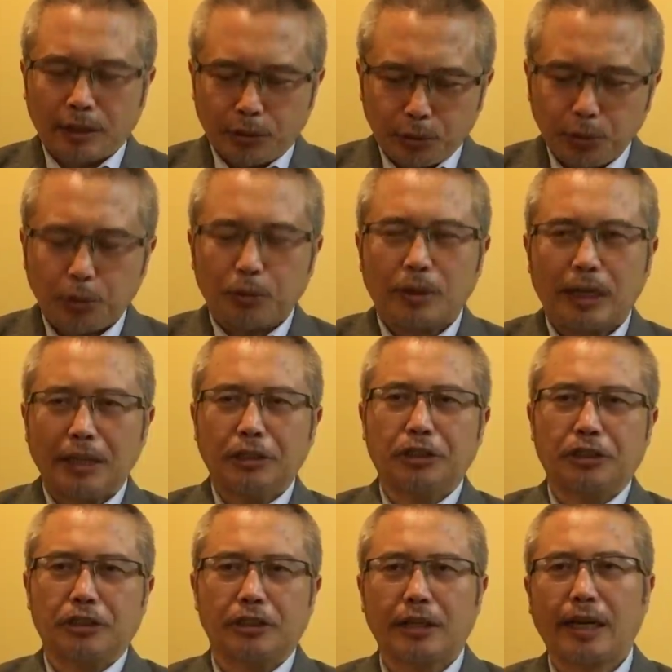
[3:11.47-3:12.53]
用来
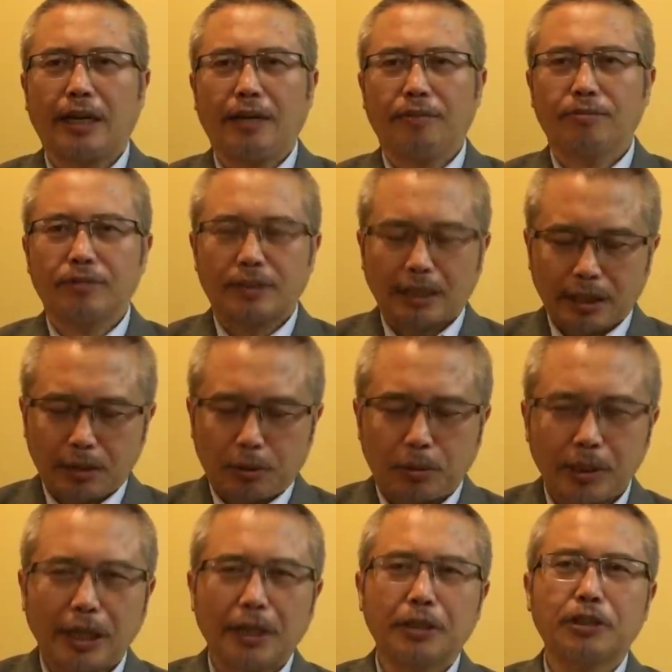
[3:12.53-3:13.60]
指代那个
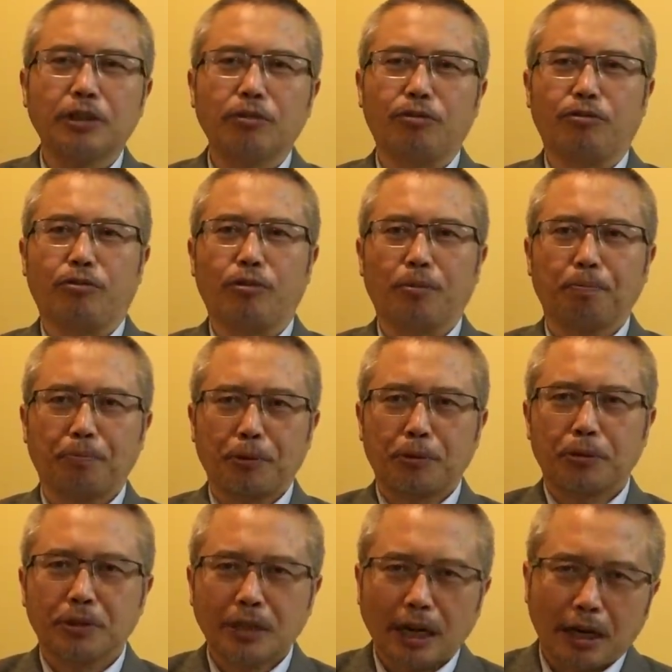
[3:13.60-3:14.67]
国家的政府。比
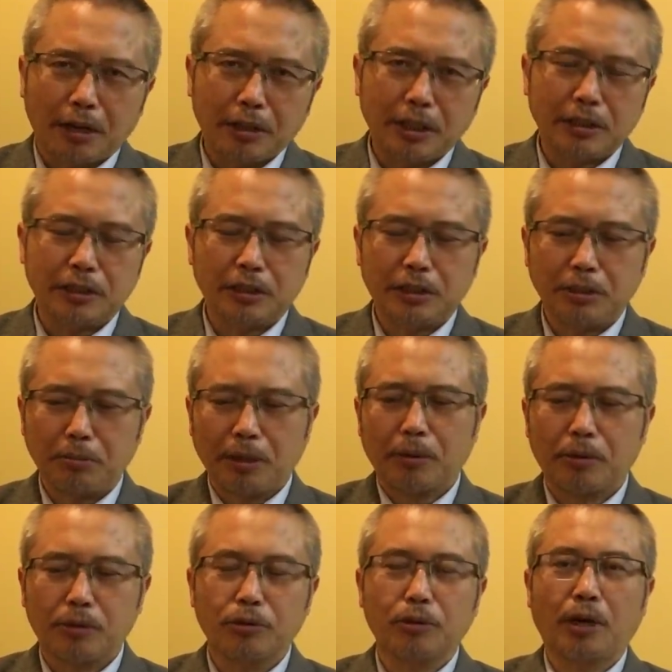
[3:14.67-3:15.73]
如说，在二战时期，美
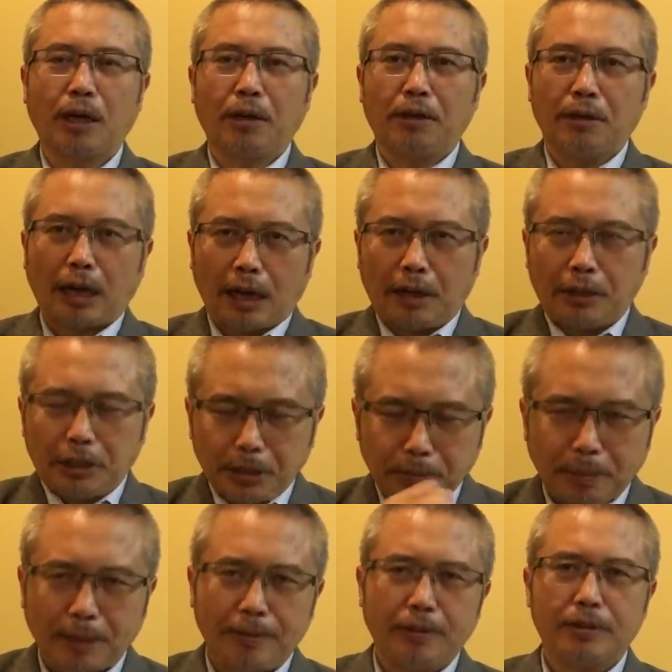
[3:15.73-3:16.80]
国人说啊，日
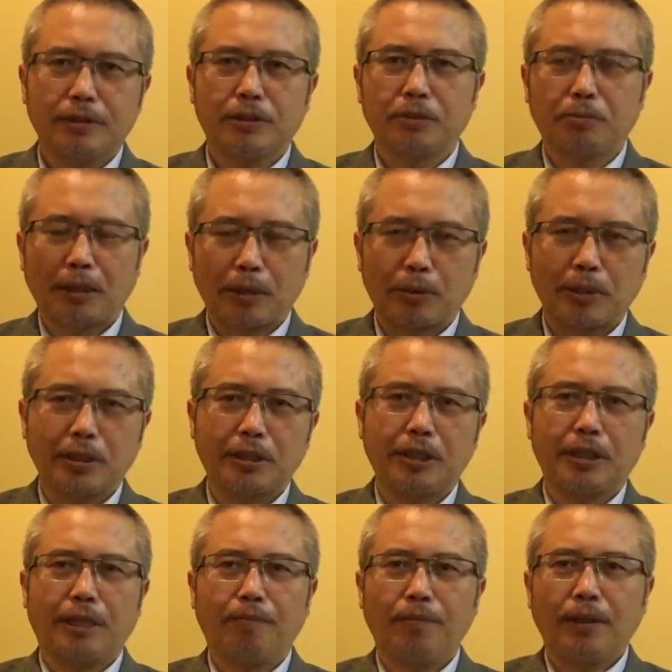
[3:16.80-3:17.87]
本是美国的敌
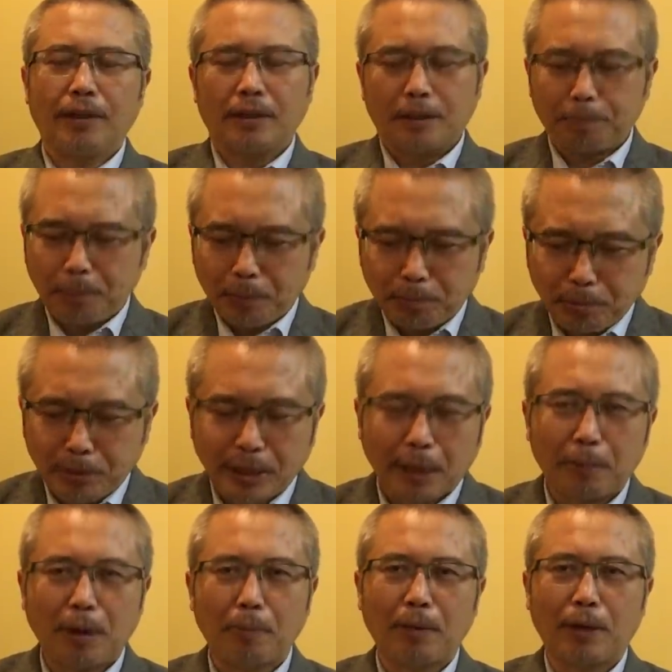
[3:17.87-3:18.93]
人，并不代
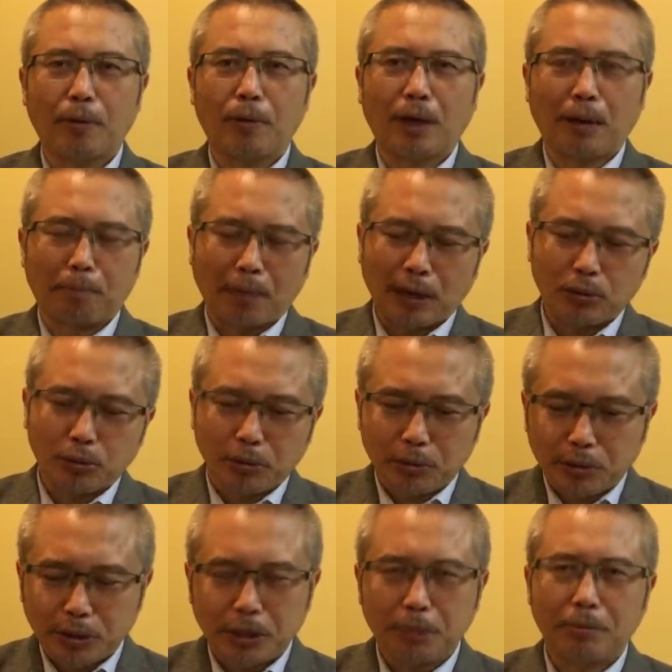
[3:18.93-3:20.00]
表美国啊把所有
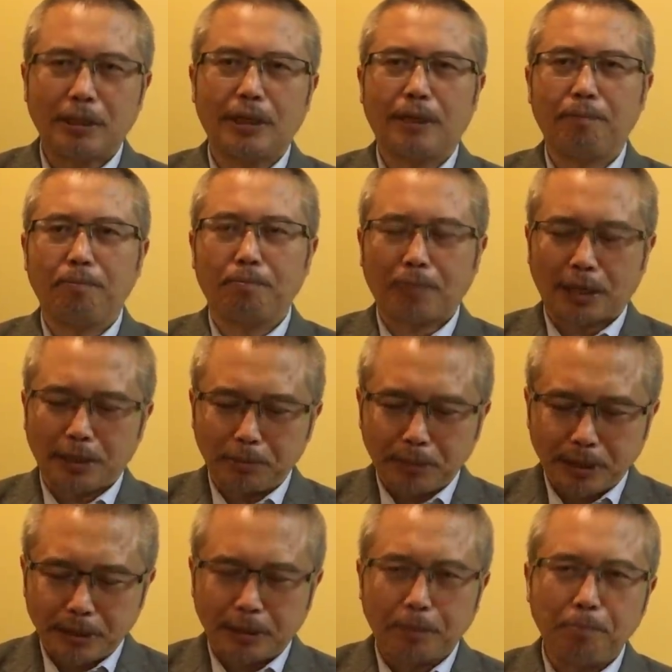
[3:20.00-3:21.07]
的日本人、把日
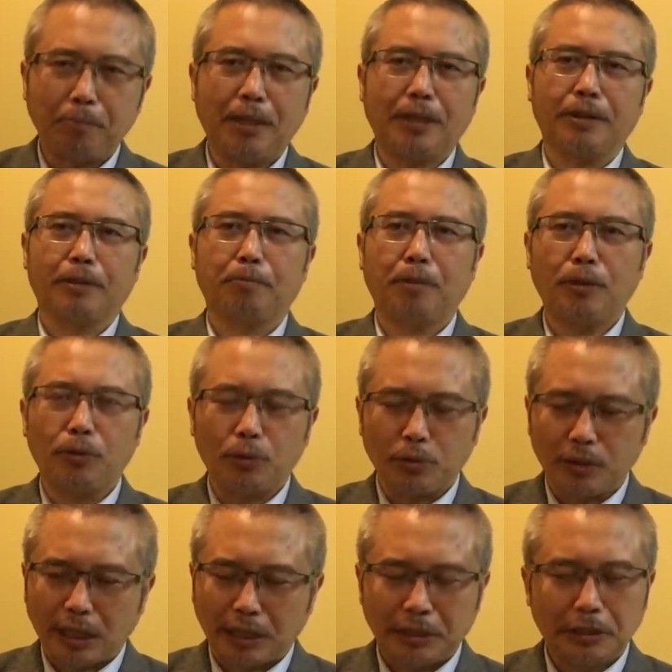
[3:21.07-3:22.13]
本人民民
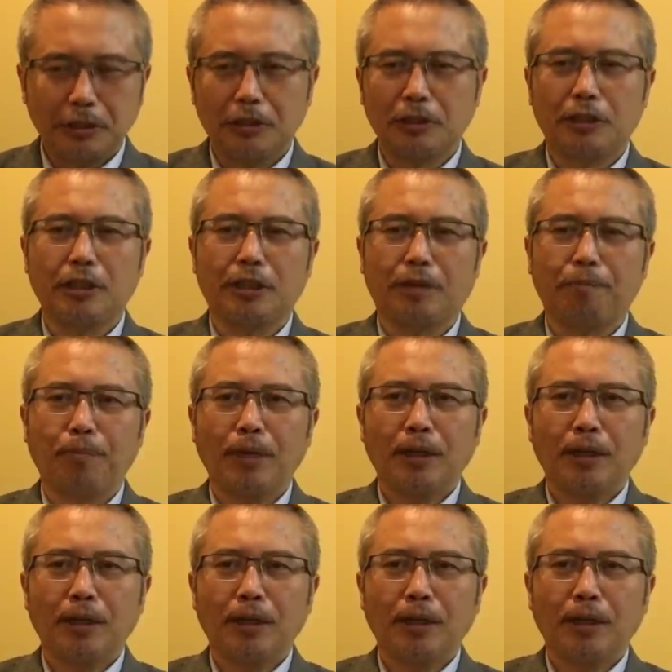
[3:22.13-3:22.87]
众当成是敌人。